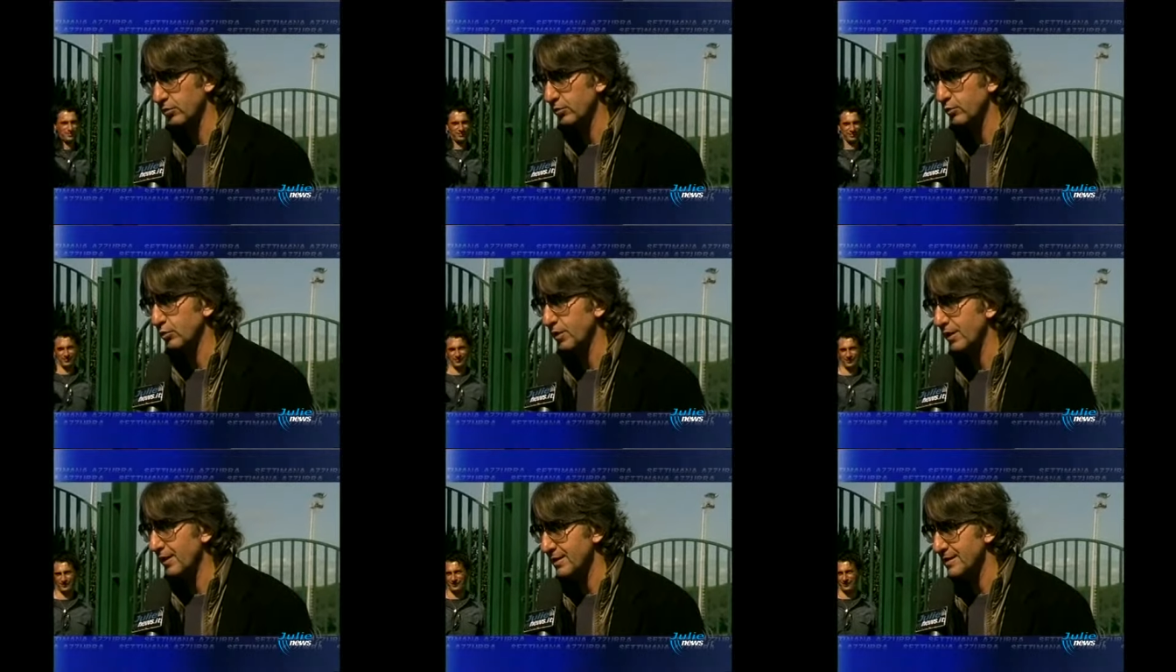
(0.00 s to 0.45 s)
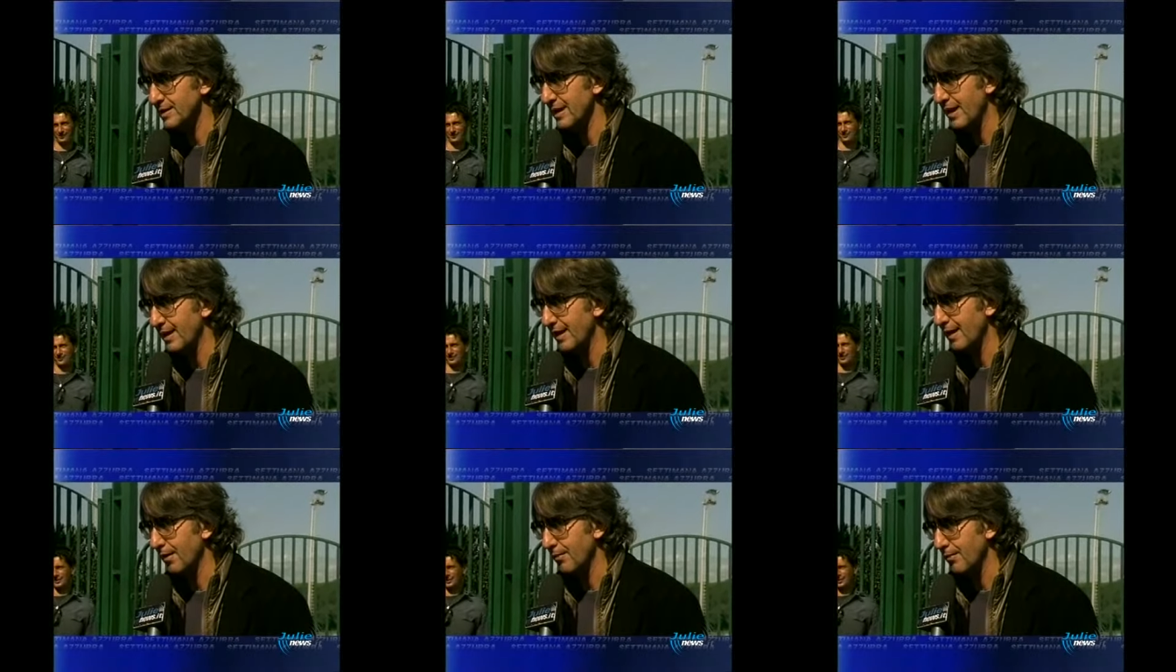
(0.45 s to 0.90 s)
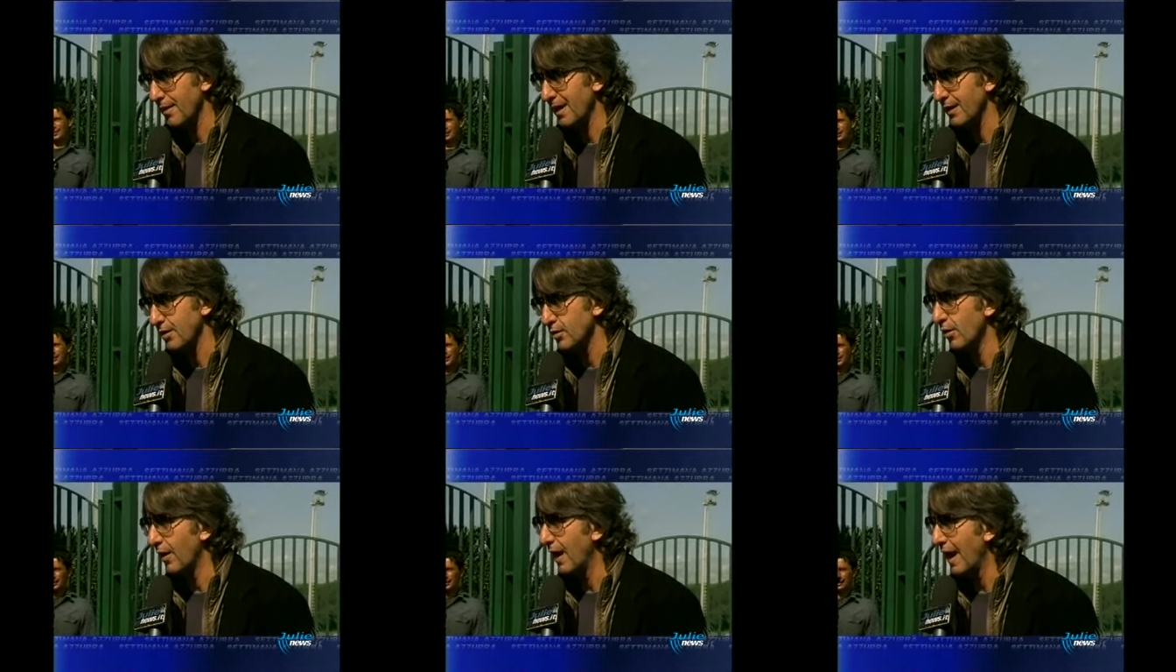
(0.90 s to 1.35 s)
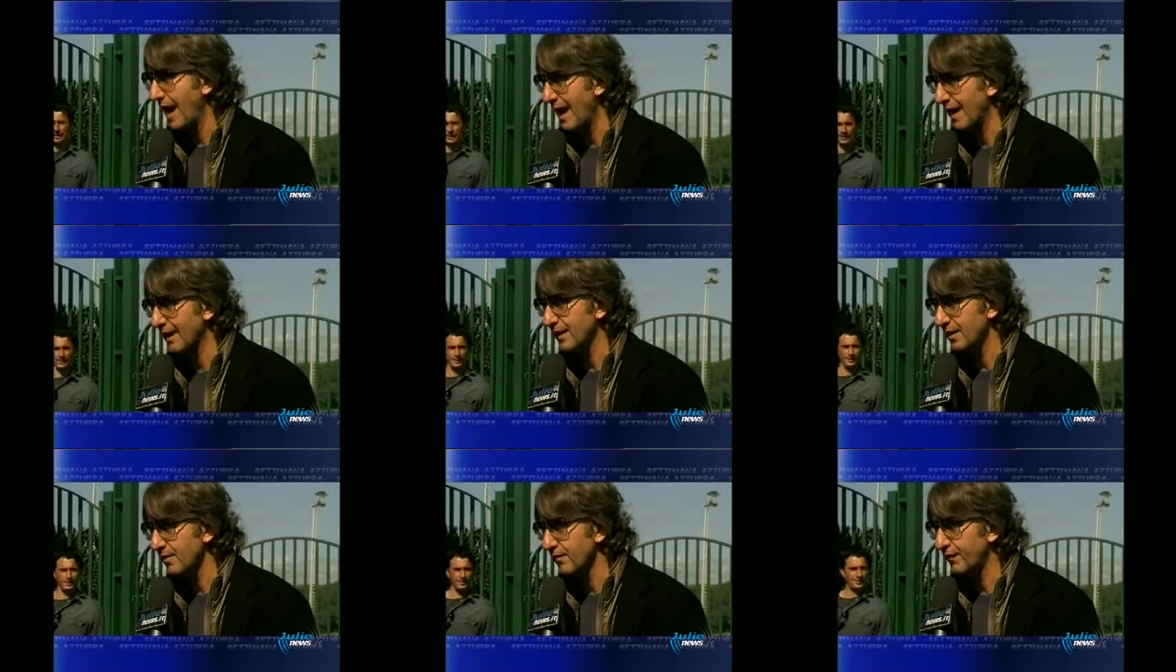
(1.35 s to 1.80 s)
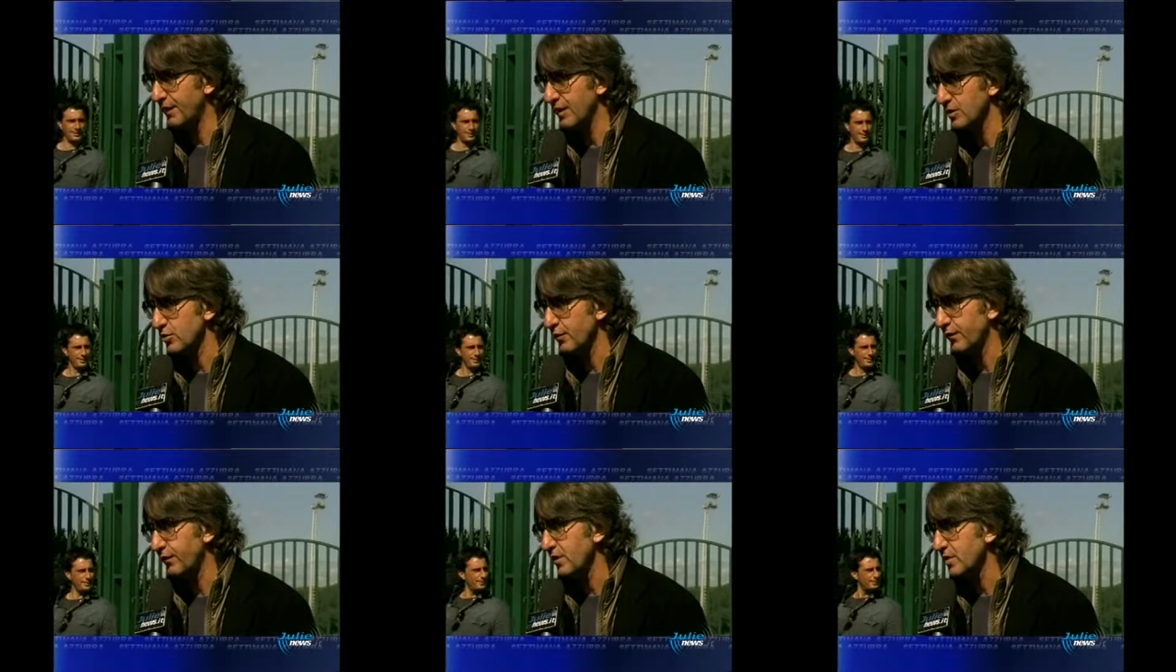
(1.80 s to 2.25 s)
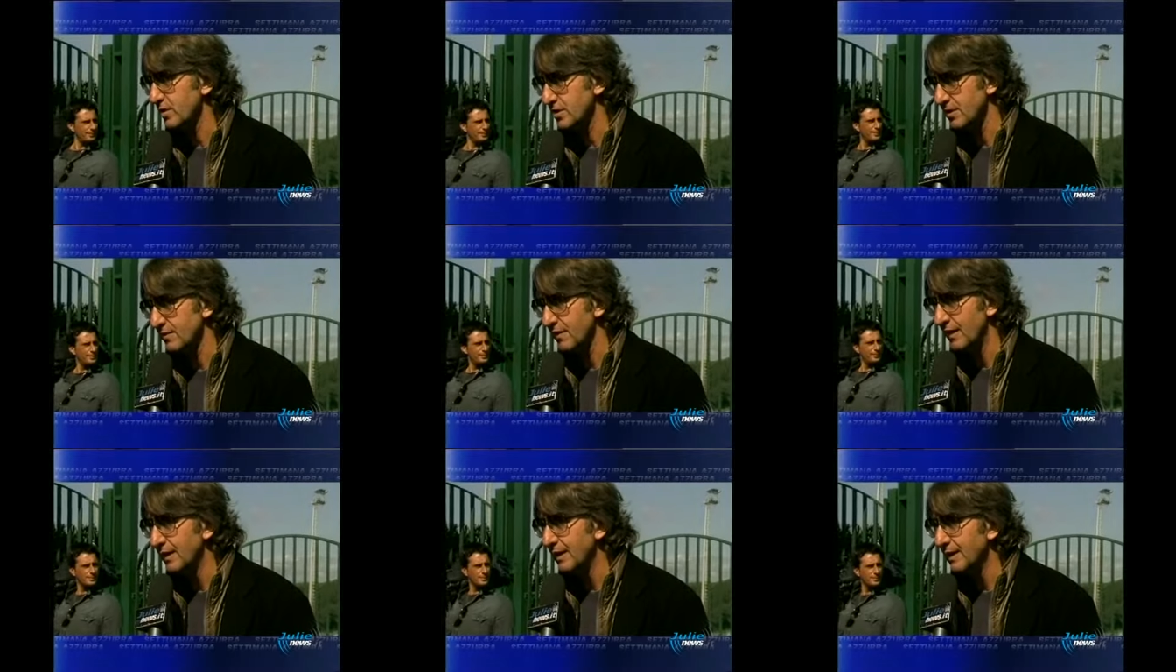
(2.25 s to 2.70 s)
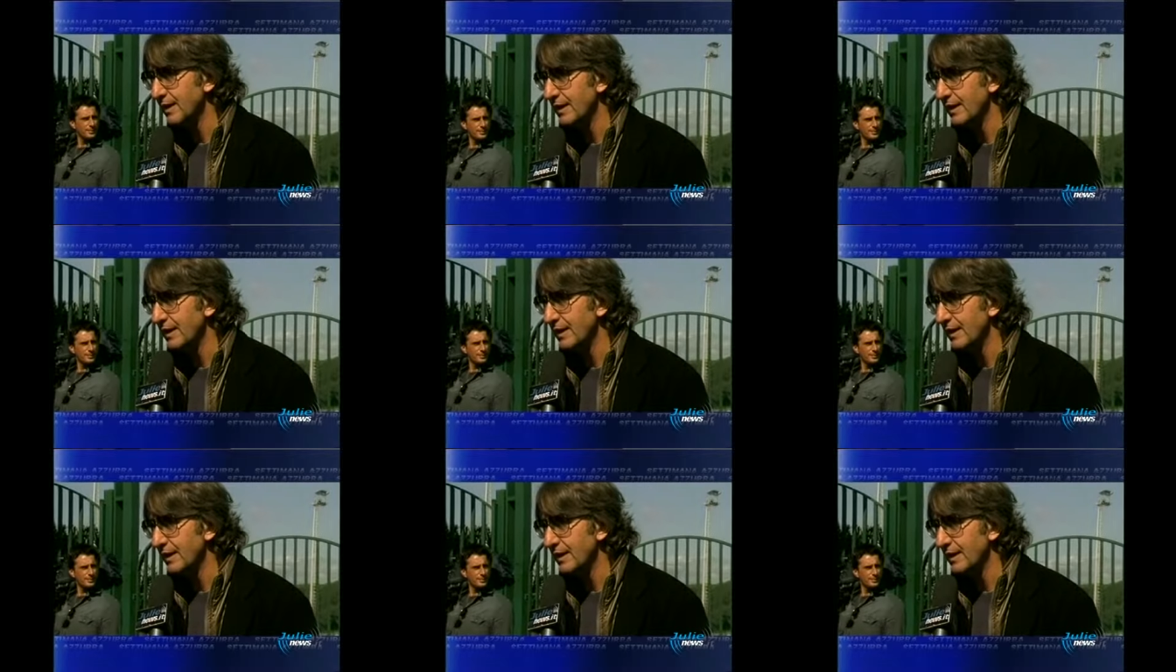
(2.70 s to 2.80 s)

utilizzare al meglio anche in fase offensiva,